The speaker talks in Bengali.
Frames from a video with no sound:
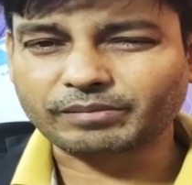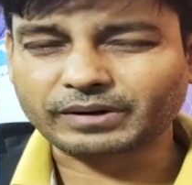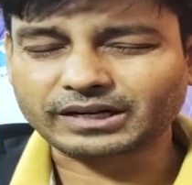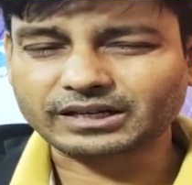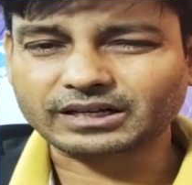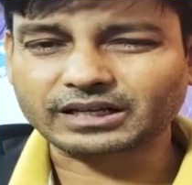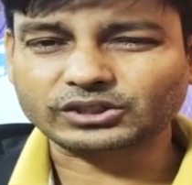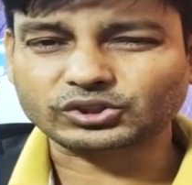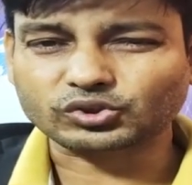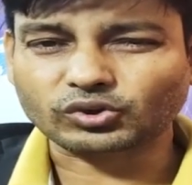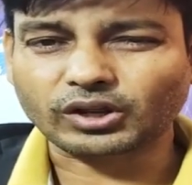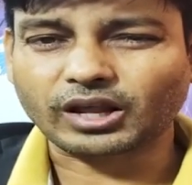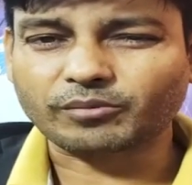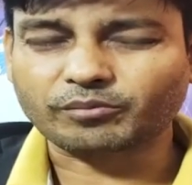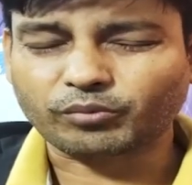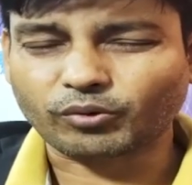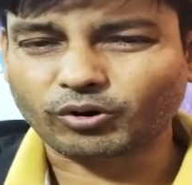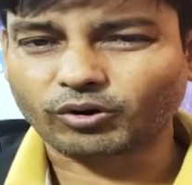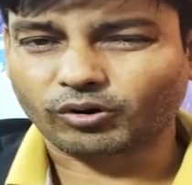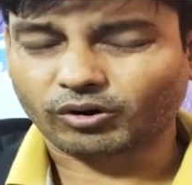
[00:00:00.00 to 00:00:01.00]
ব্যাপারটা
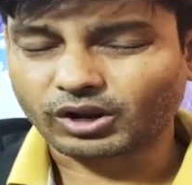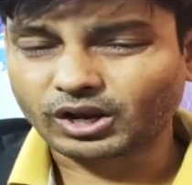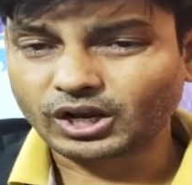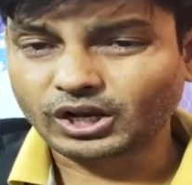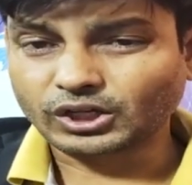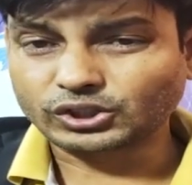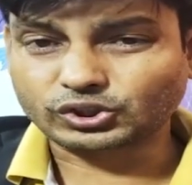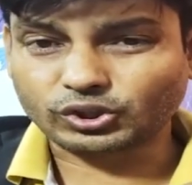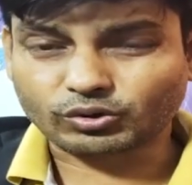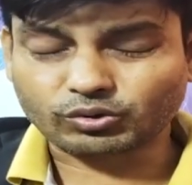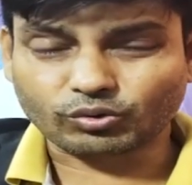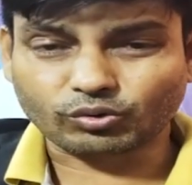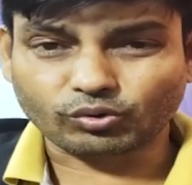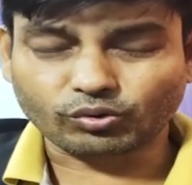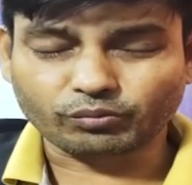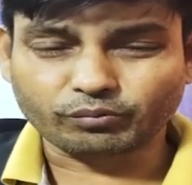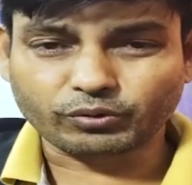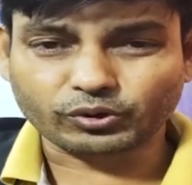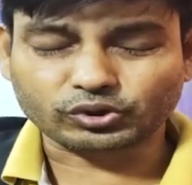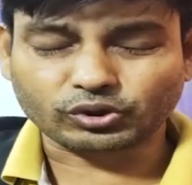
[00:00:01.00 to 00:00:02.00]
চলার পর যখন
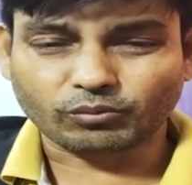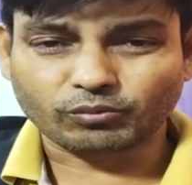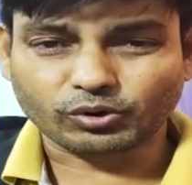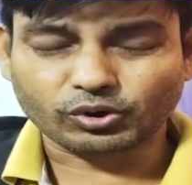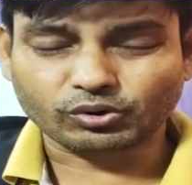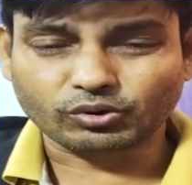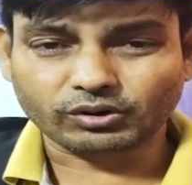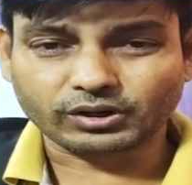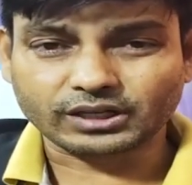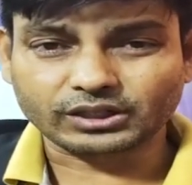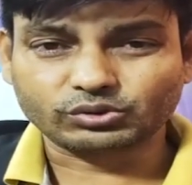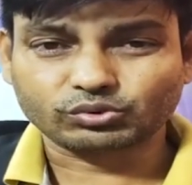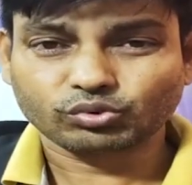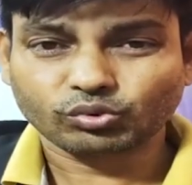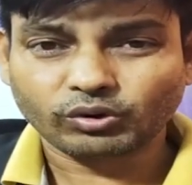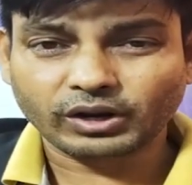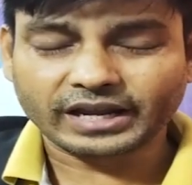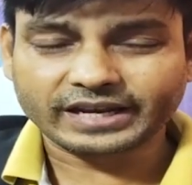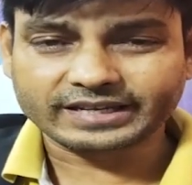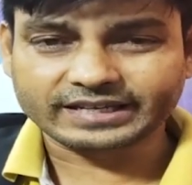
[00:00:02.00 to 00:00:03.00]
অনুব্রত মণ্ডলকে
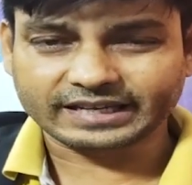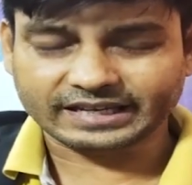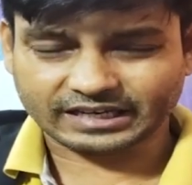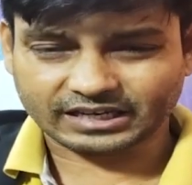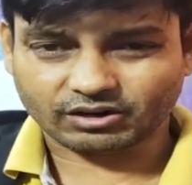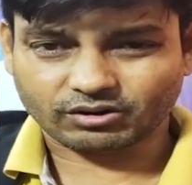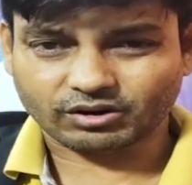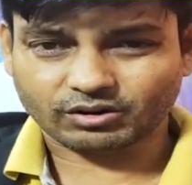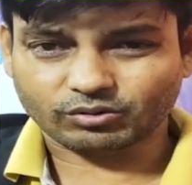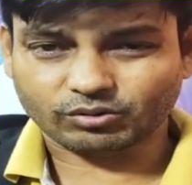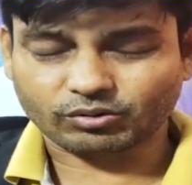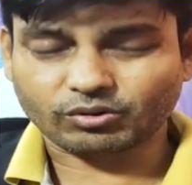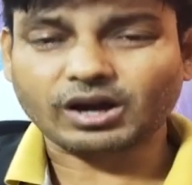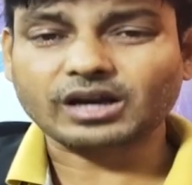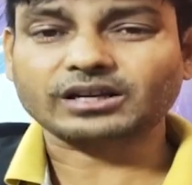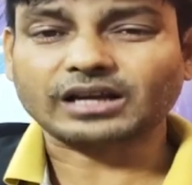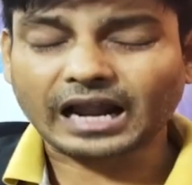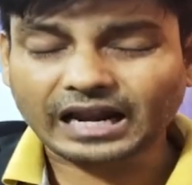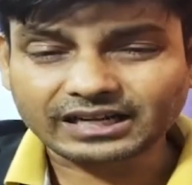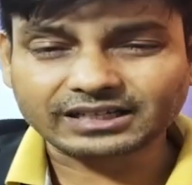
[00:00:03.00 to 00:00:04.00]
তুলে নিয়ে যাওয়া হলো
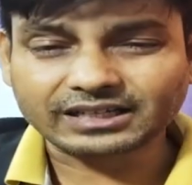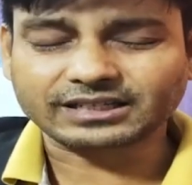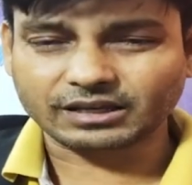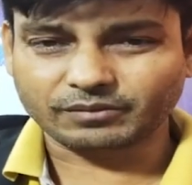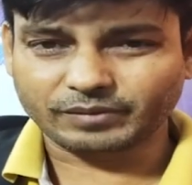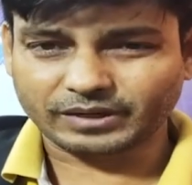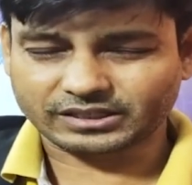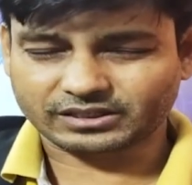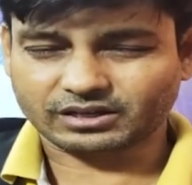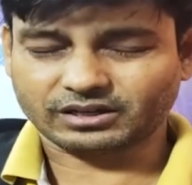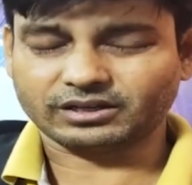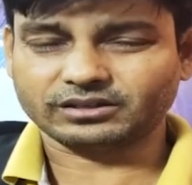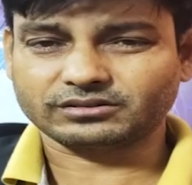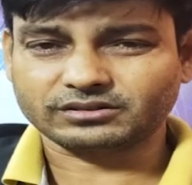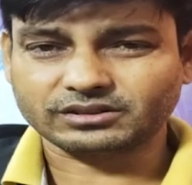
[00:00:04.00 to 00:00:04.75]
আলটিমেটলি